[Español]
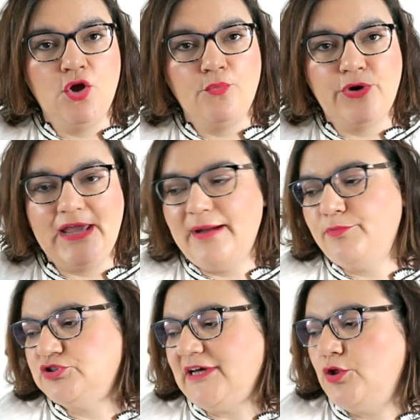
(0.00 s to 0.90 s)
pues he
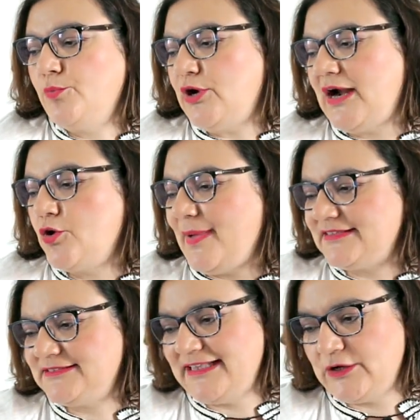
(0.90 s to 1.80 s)
apostado por algo
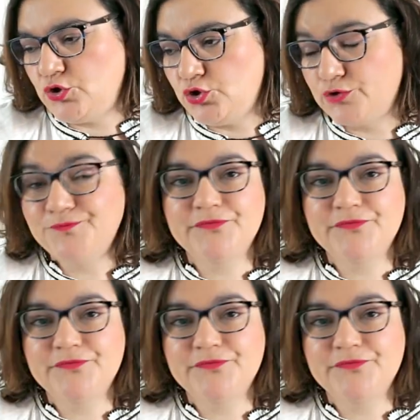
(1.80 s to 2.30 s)
más de color.